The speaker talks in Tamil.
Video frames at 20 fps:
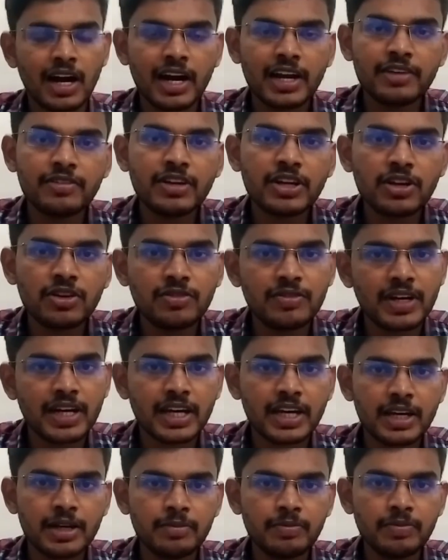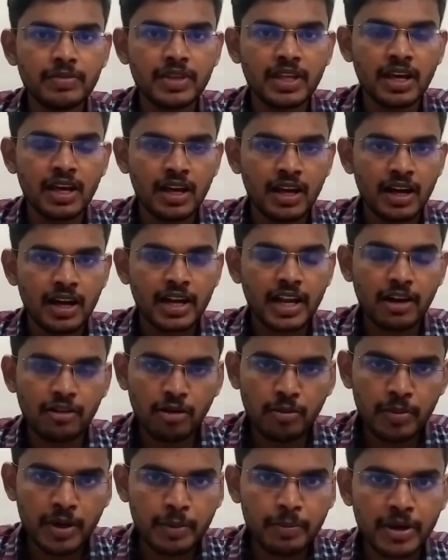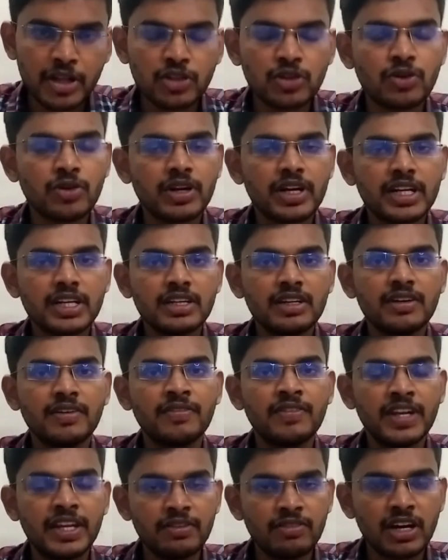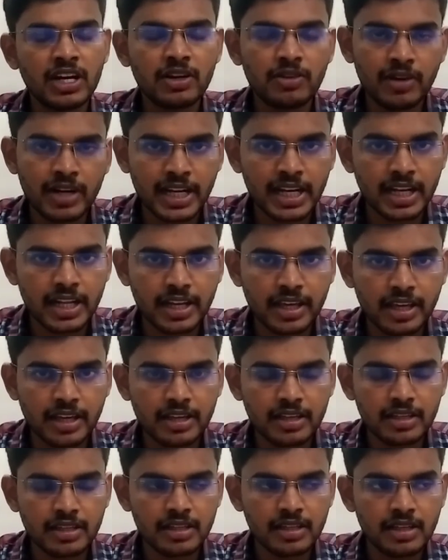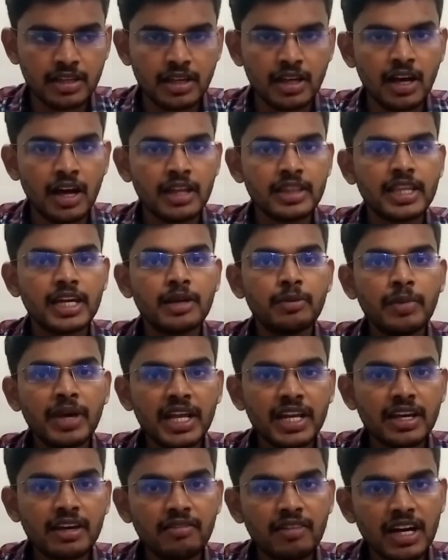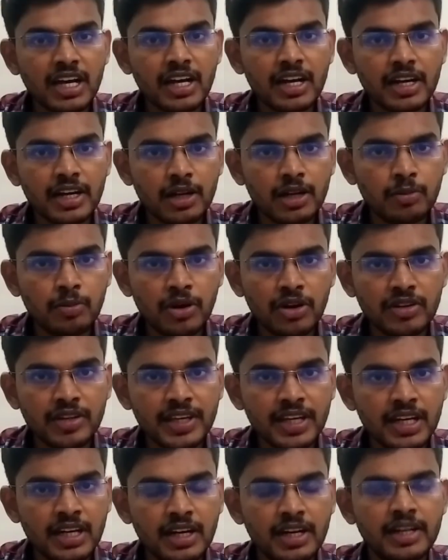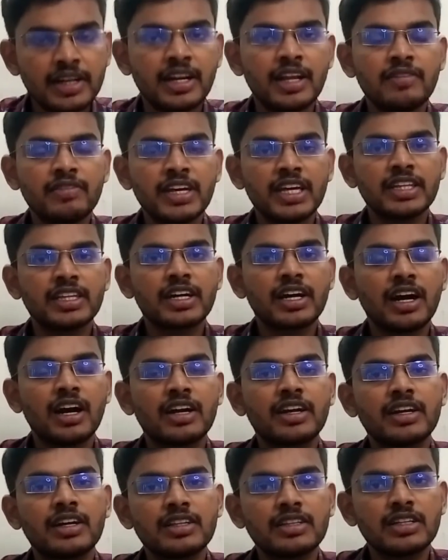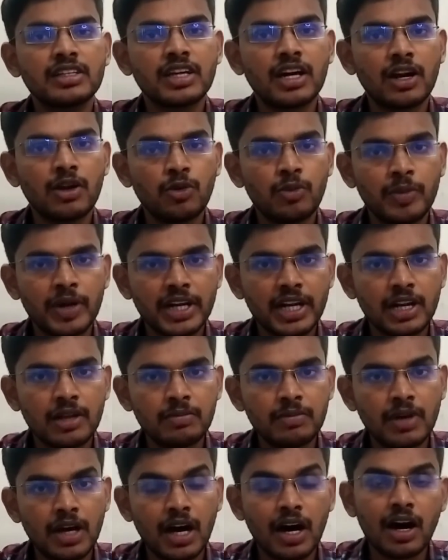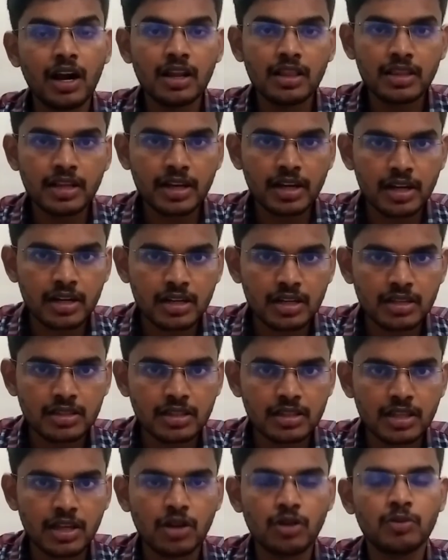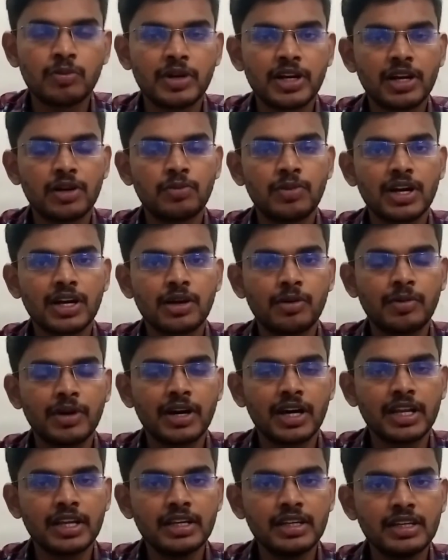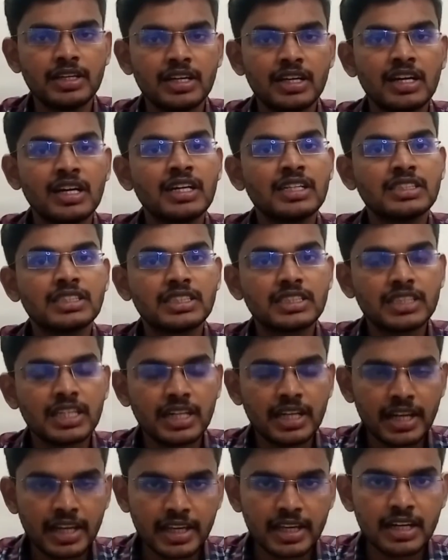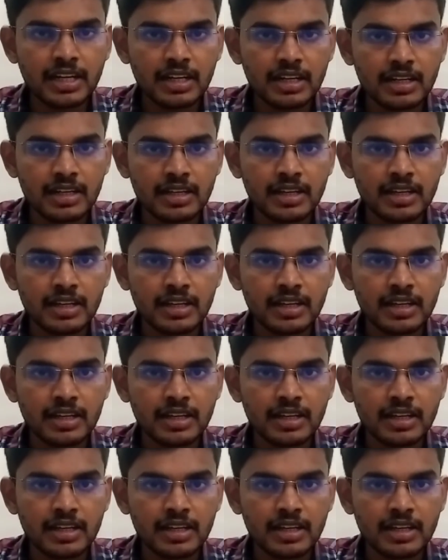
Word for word: அனைவருக்கும் வணக்கம் நவம்பர் பதினொன்று விரிவான வானிலை அறிக்கை தென்மேற்கு வங்கக்கடல் பகுதியில் நிலவி இந்த காற்றழுத்த தாழ்வு மண்டலம் ஆழ்ந்த காற்றழுத்த தாழ்வு மண்டலமாக மாறி சென்னையில்